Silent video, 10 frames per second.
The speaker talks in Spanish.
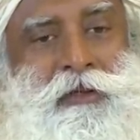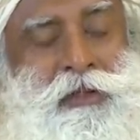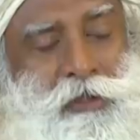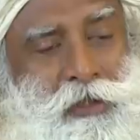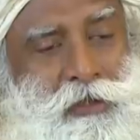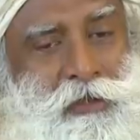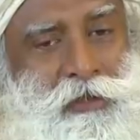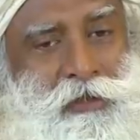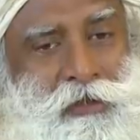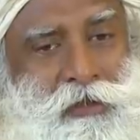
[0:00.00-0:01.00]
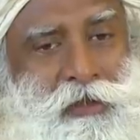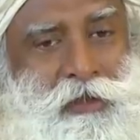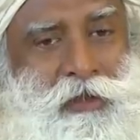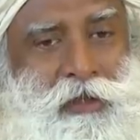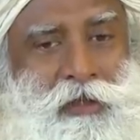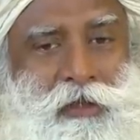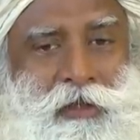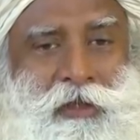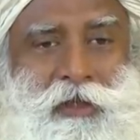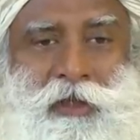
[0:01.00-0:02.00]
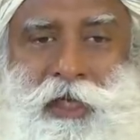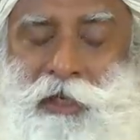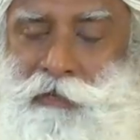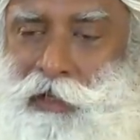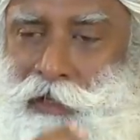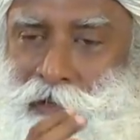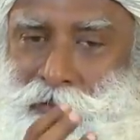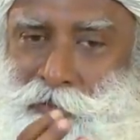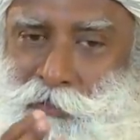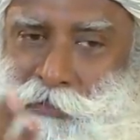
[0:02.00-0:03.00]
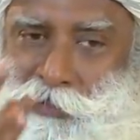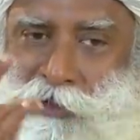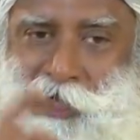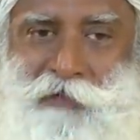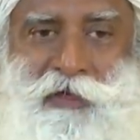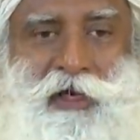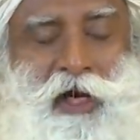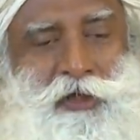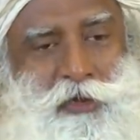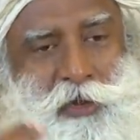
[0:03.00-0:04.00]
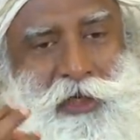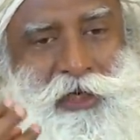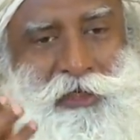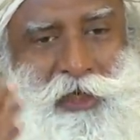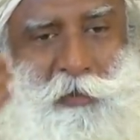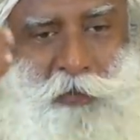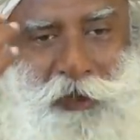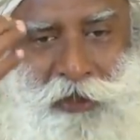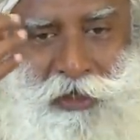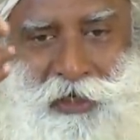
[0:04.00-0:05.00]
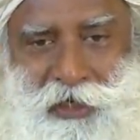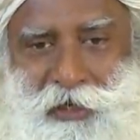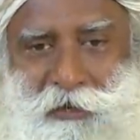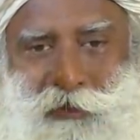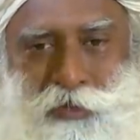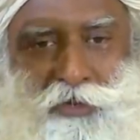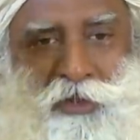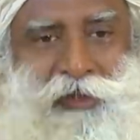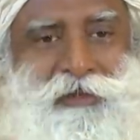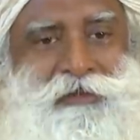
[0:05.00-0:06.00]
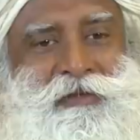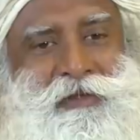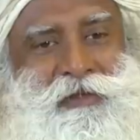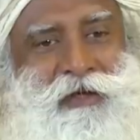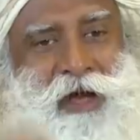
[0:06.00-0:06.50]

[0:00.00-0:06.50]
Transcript: Es decir, articulará una melodía musical en particular.